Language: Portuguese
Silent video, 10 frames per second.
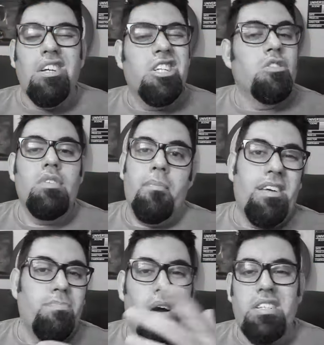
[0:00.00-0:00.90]
A gente não tem
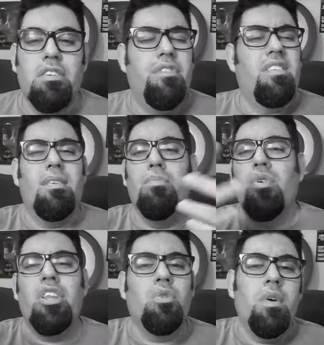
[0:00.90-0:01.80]
mais página no
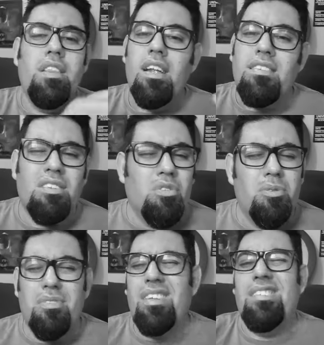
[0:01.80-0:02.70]
Facebook, Twitter, essas
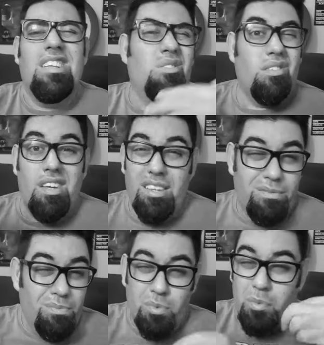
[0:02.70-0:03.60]
coisas, porque essas redes
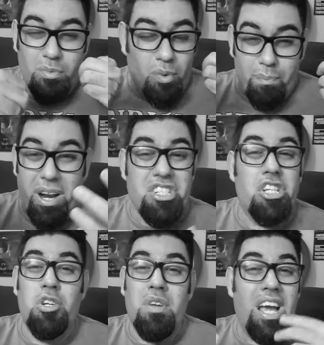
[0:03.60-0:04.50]
sociais não, pra
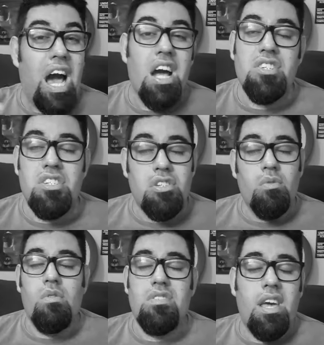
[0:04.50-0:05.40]
gente não engaja, a gente
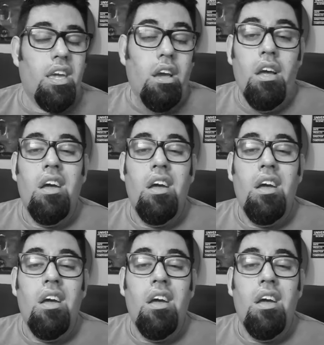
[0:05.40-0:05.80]
não consegue